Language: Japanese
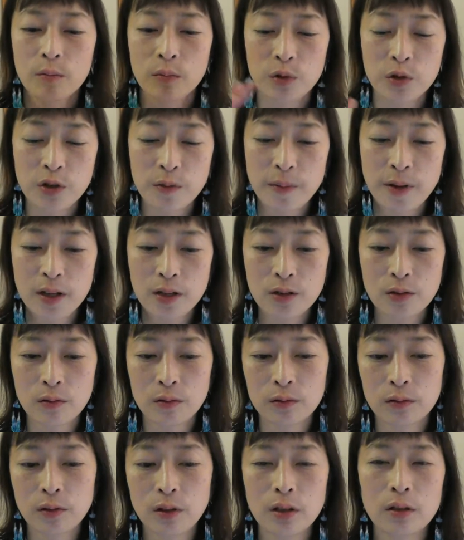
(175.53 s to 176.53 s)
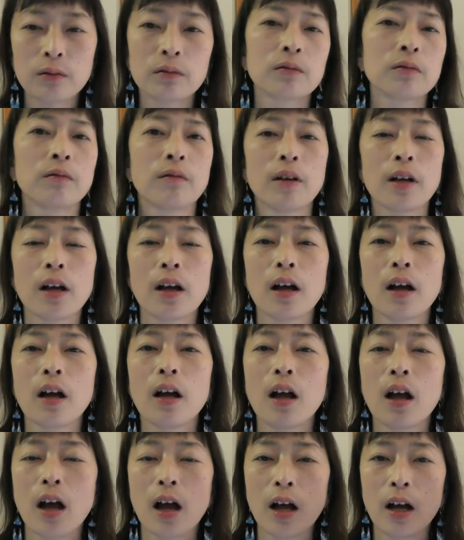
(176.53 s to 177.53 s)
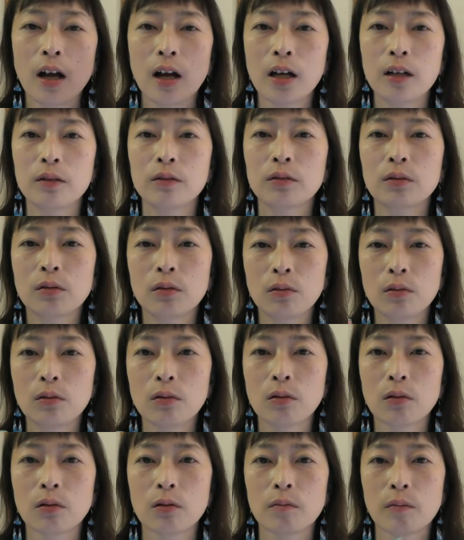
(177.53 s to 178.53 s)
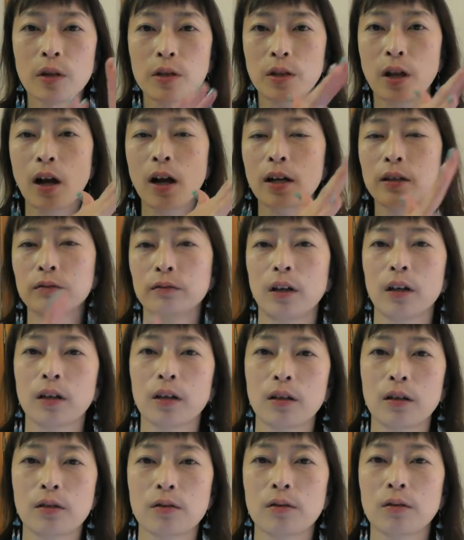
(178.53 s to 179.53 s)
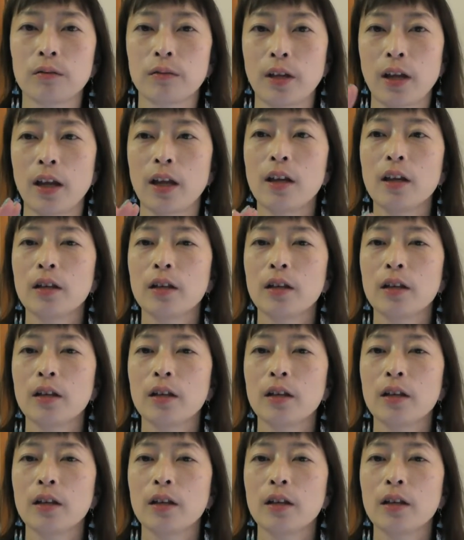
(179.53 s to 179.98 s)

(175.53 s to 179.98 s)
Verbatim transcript: モチベーションっていうのは上がると、まあ、下がるわけですよね。